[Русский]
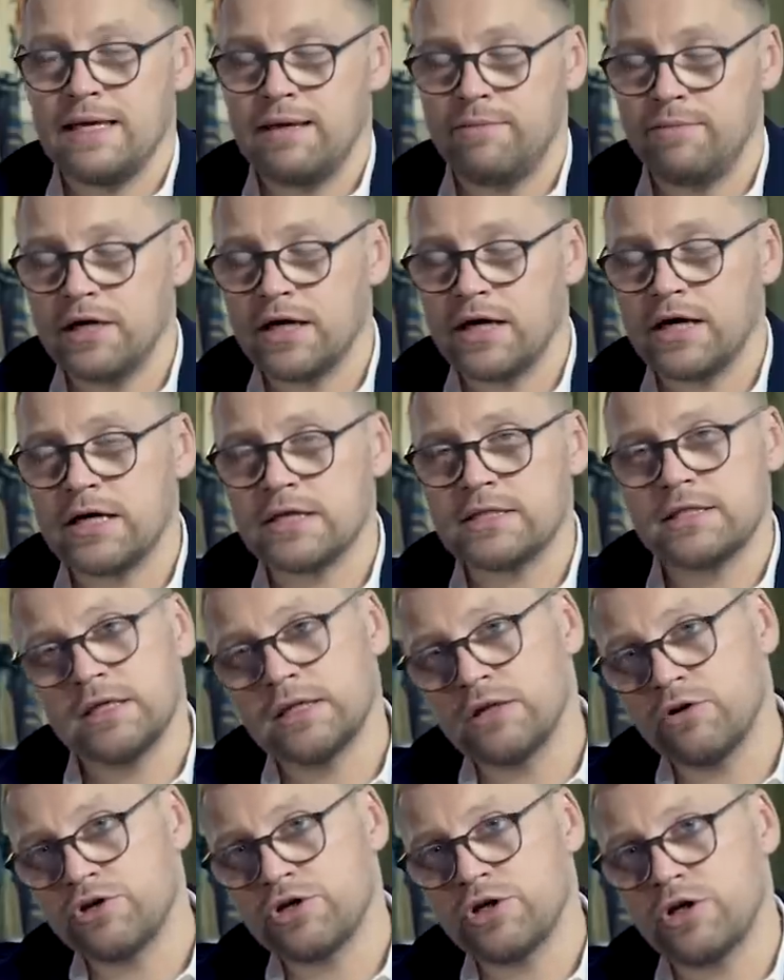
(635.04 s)
И мне кажется,
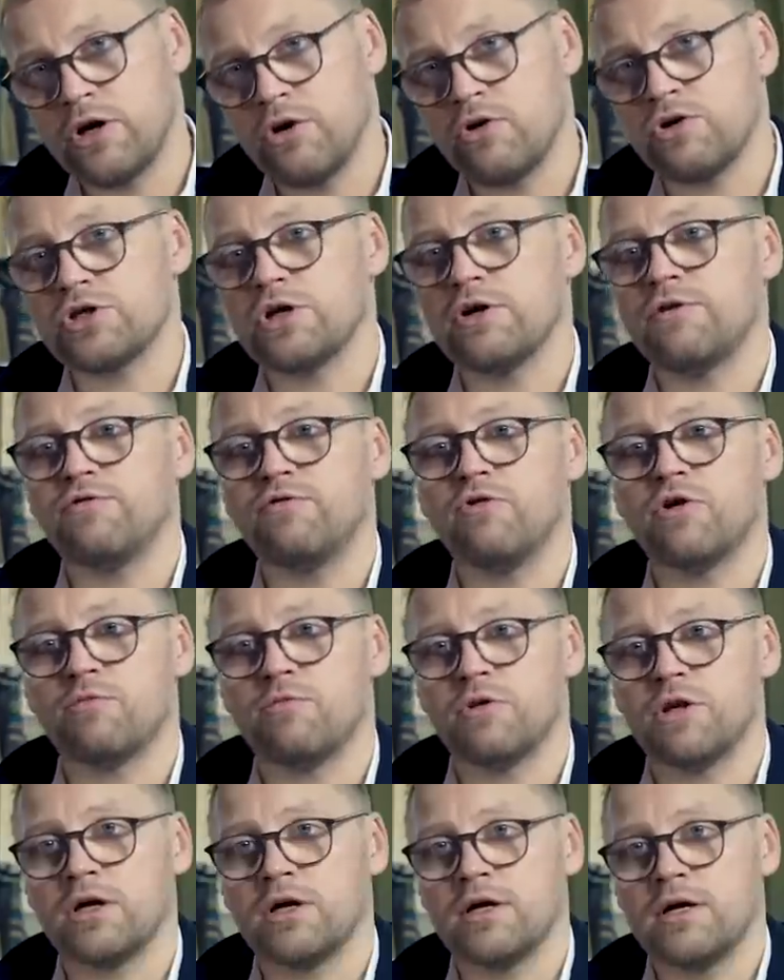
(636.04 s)
это очень хорошая
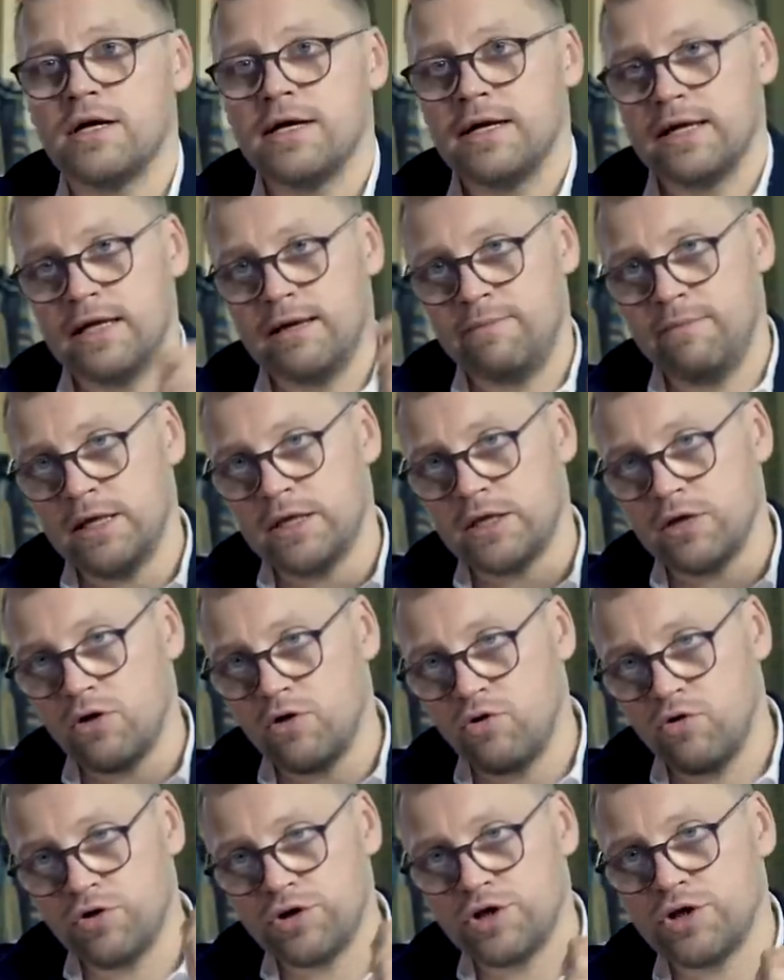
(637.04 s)
формула. Иметь
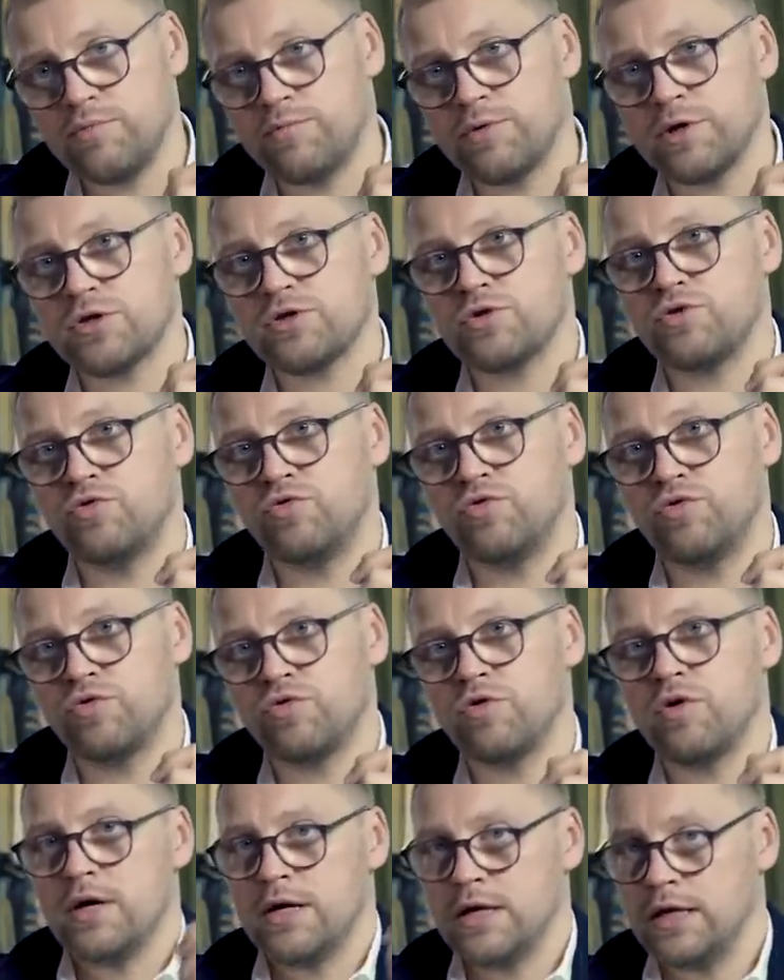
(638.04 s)
очень
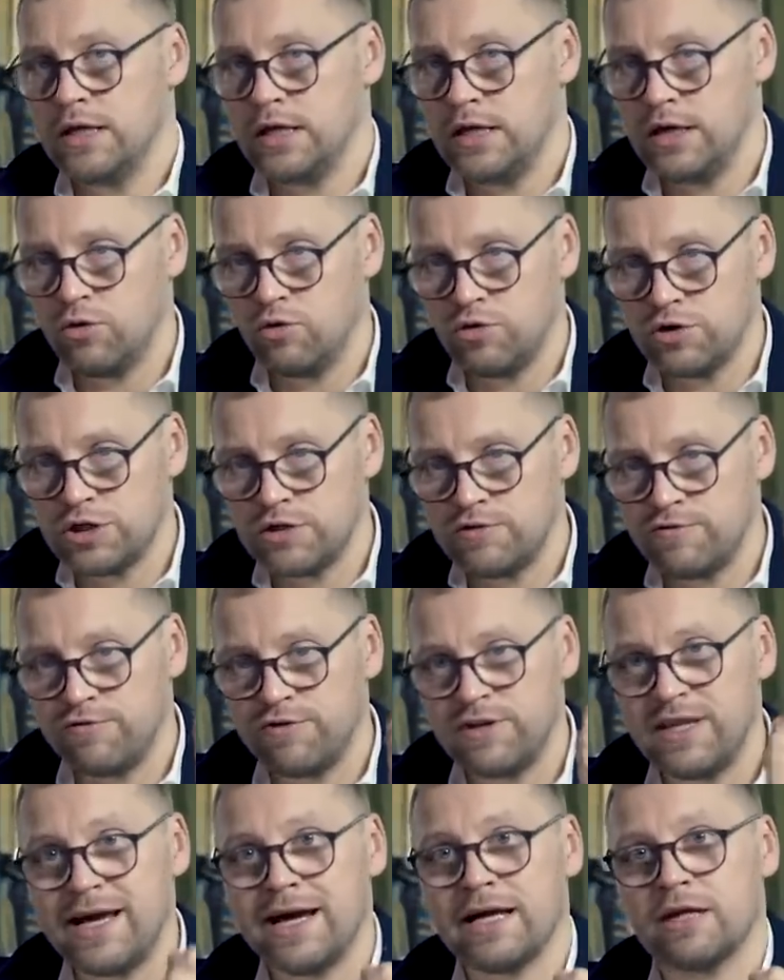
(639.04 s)
простую и очень
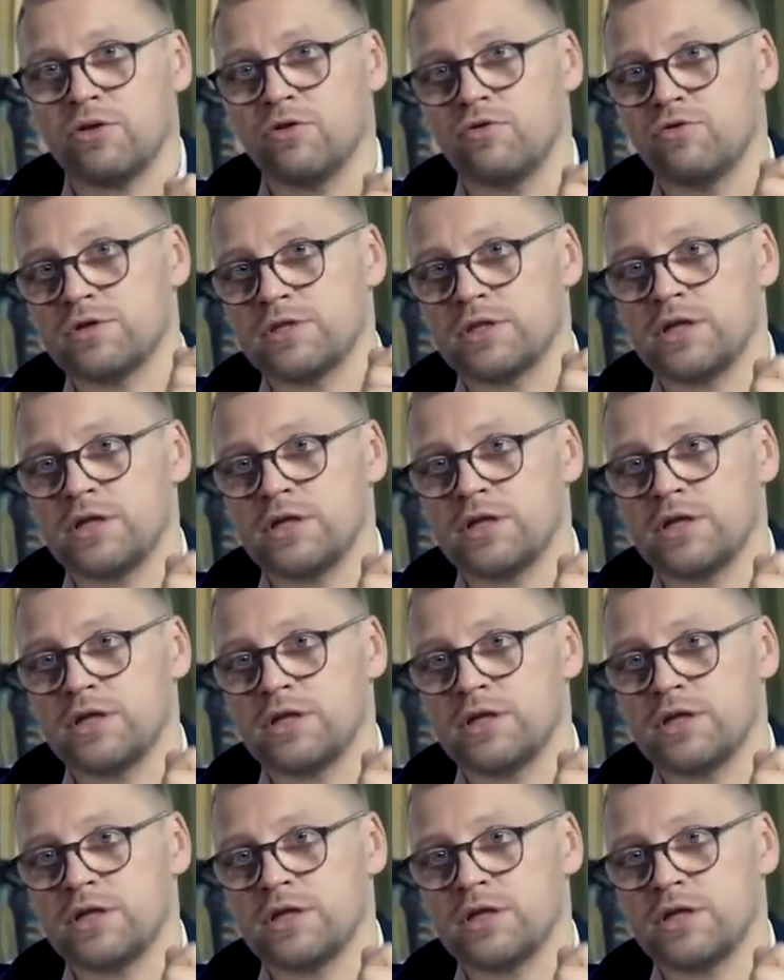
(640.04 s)
внятную